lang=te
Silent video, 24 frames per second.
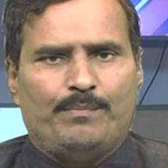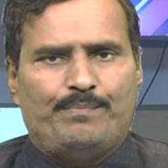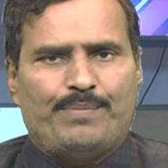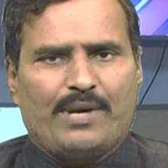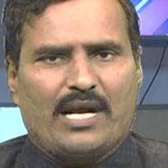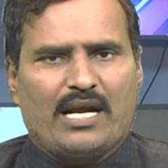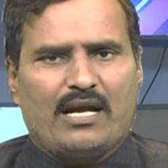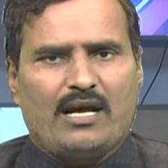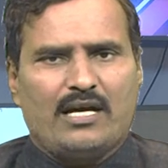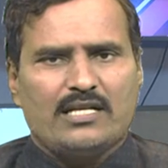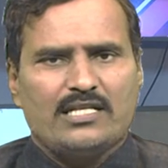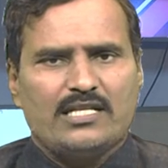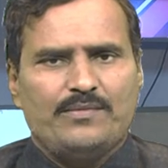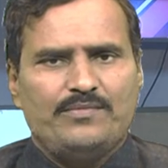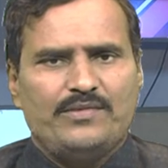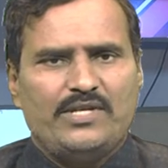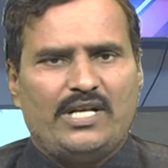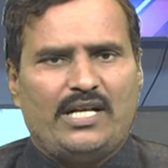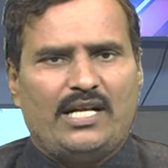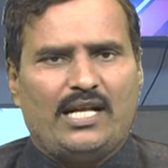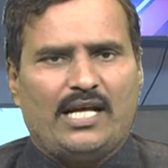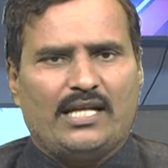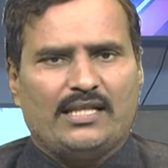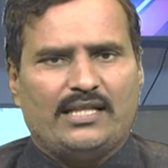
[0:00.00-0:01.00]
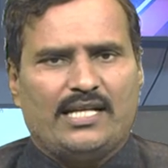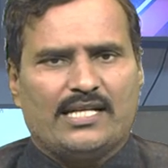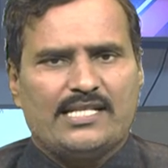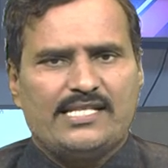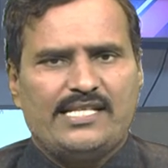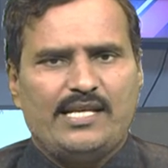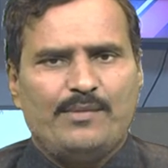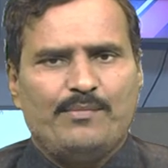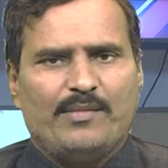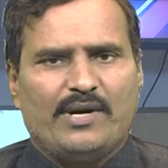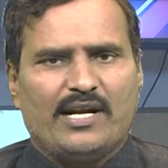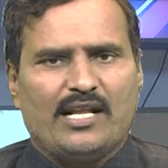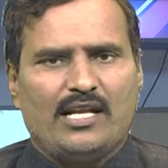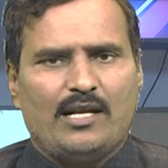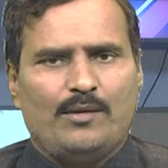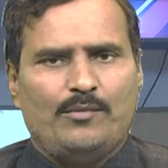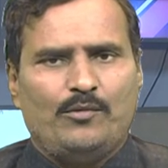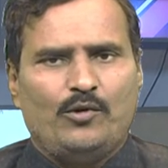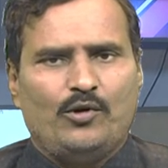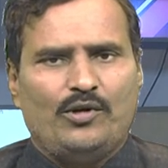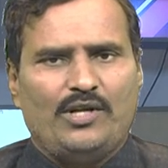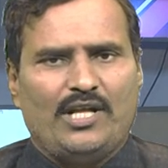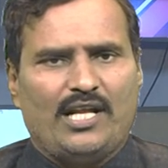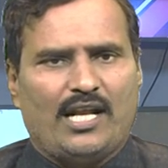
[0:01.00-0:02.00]
ప్రకాశం జిల్లా దర్శి
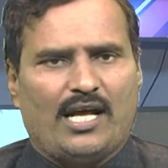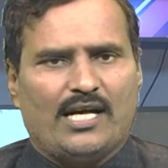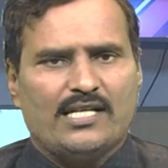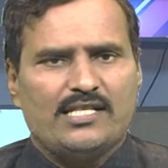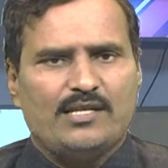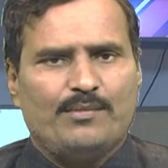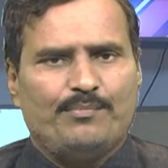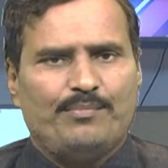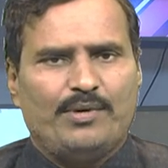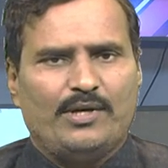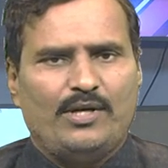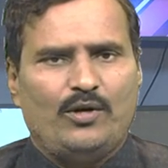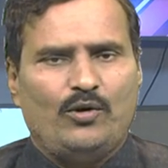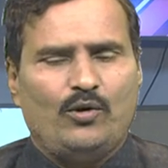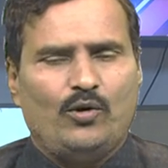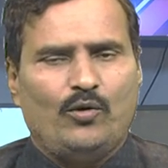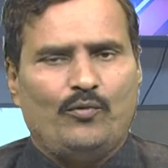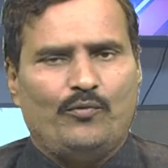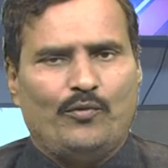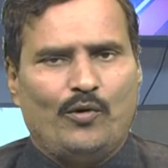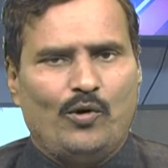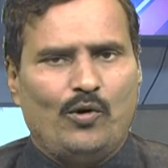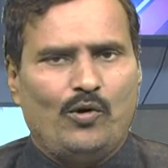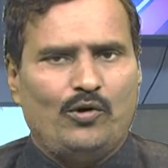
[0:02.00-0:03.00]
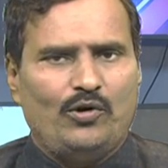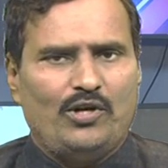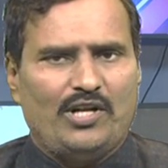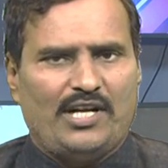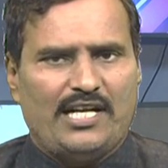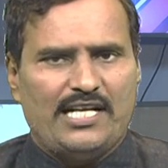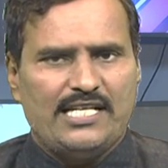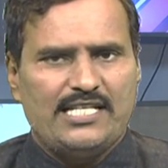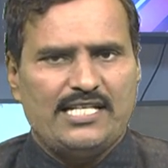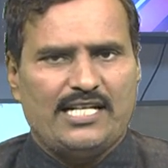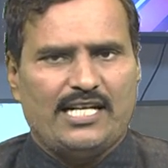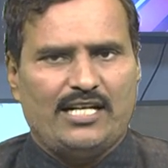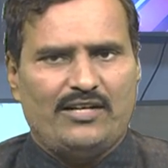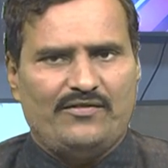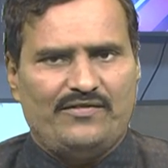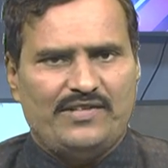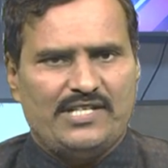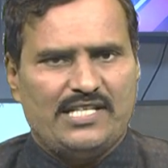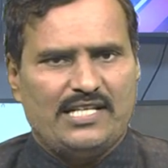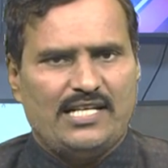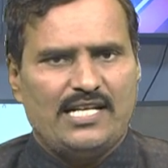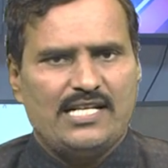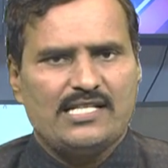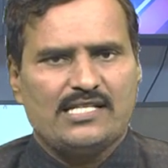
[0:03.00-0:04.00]
మండలంలోని రాజంపల్లిలో ఒంగోలు రీజనల్
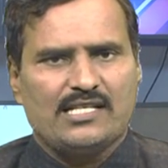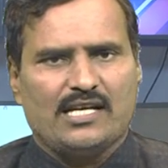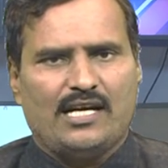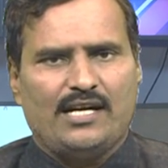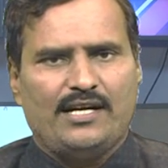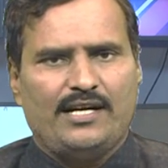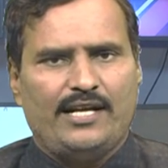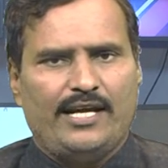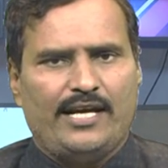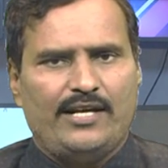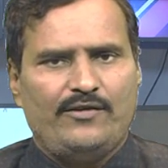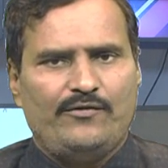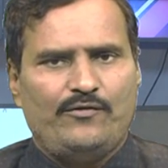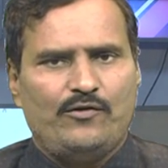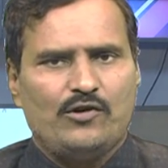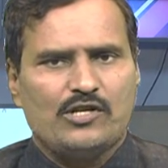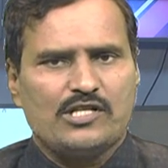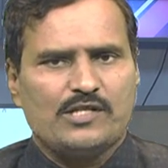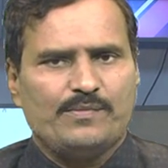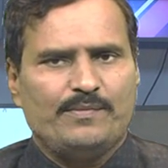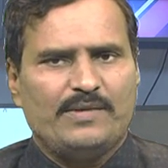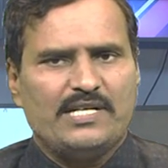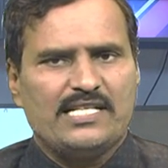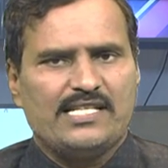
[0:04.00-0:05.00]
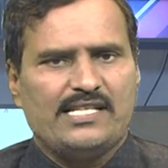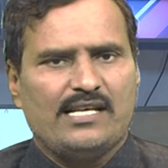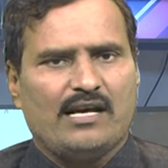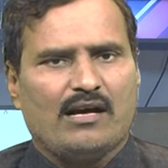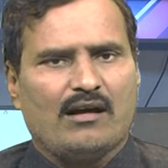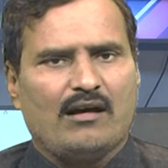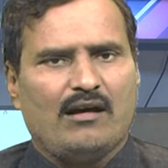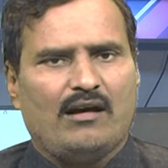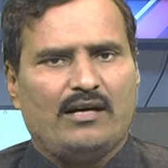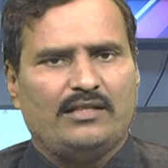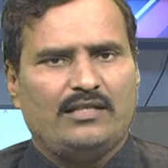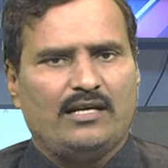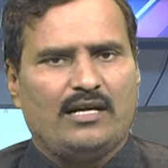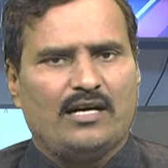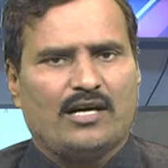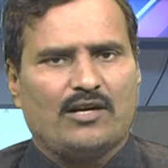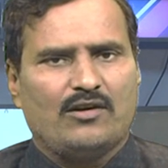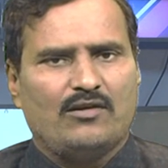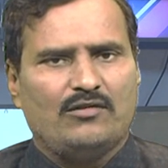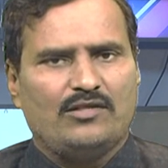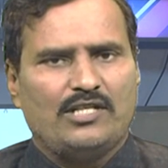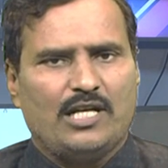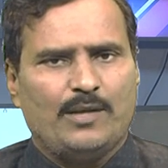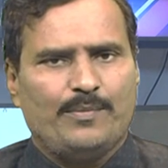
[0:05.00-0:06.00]
విజిలెన్స్ అండ్ ఎన్ఫోర్స్మెంట్ శాఖ
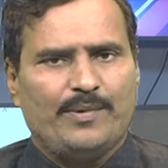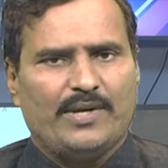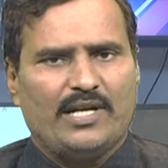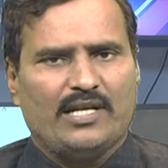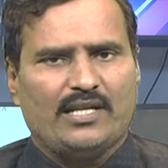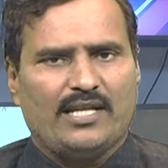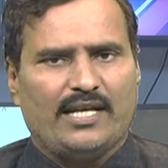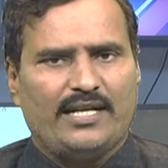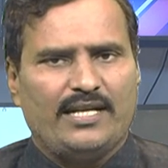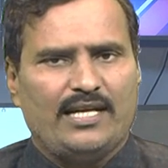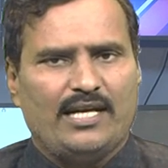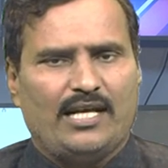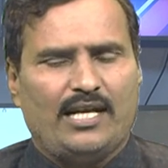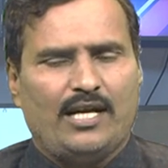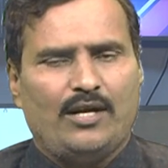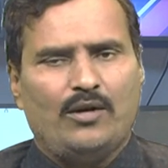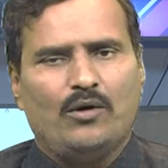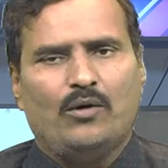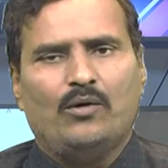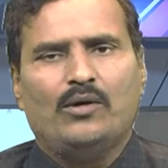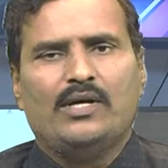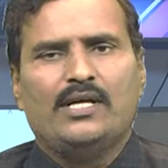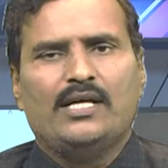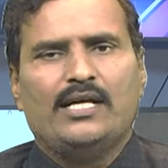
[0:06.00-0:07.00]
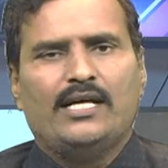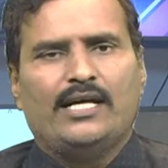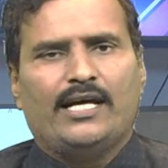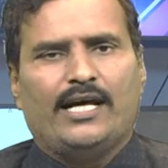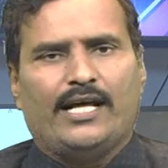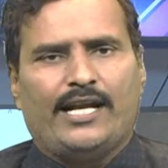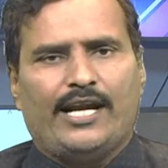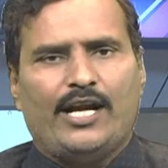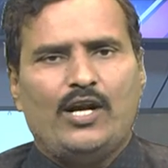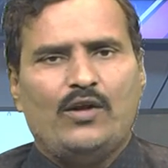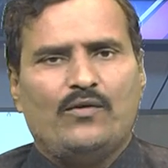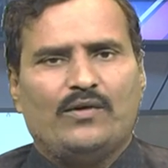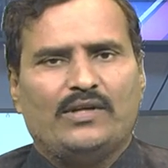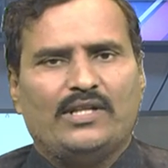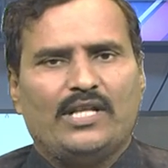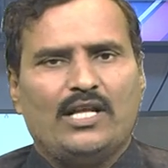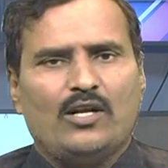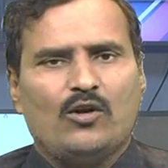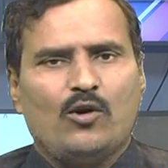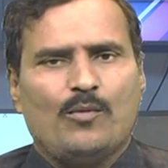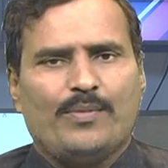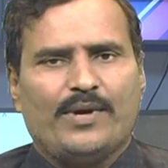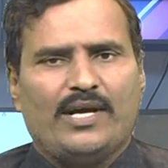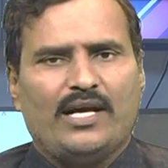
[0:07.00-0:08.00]
అధికారులు జరిపిన తనిఖీలలో రెండు
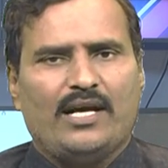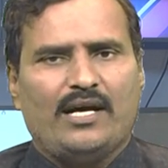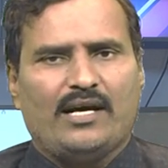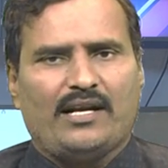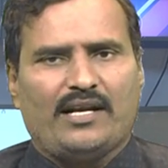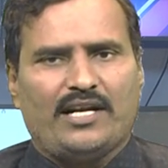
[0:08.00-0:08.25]
వందలకు పైగా